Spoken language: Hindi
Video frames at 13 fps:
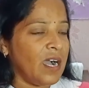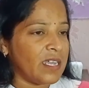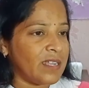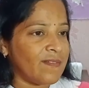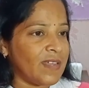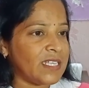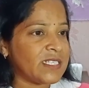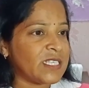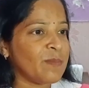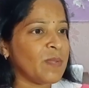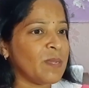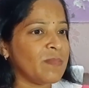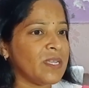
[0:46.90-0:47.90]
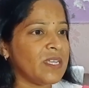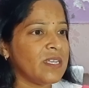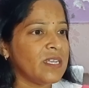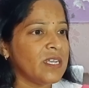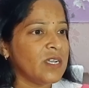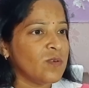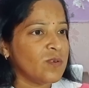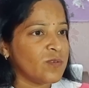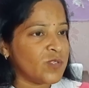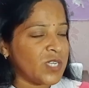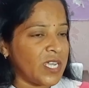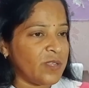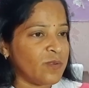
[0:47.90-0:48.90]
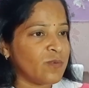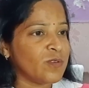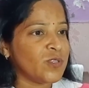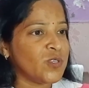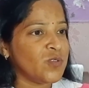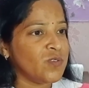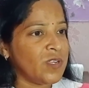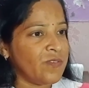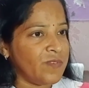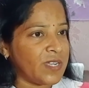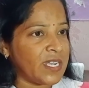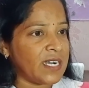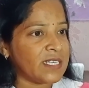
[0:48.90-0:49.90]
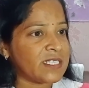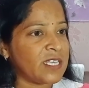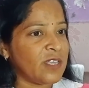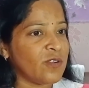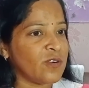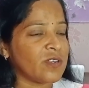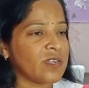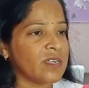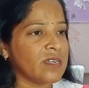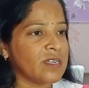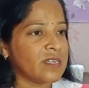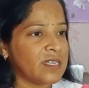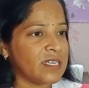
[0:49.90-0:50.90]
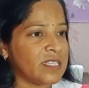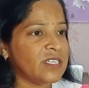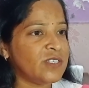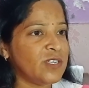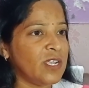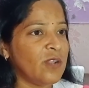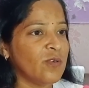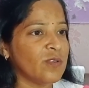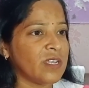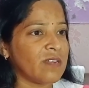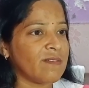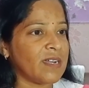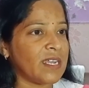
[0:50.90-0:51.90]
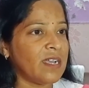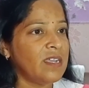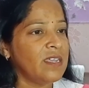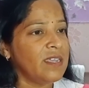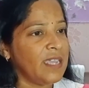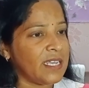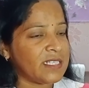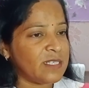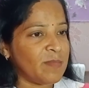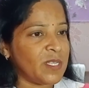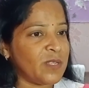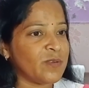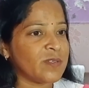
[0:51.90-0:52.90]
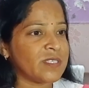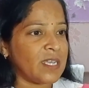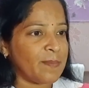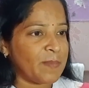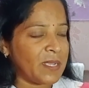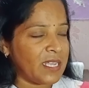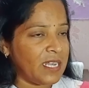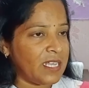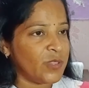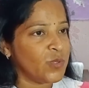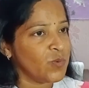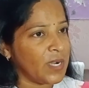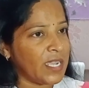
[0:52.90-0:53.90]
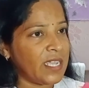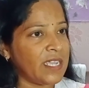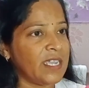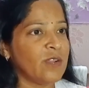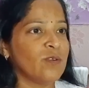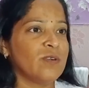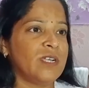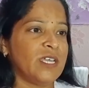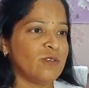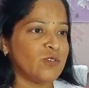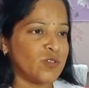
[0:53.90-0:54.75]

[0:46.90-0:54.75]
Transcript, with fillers: आने वाले समय में ऊंचाइयों को छुए विकास की ओर गतिशील हो नरवाना ऐसी मेरी ओर से आपके लिए दुआएं हैं और ढेरों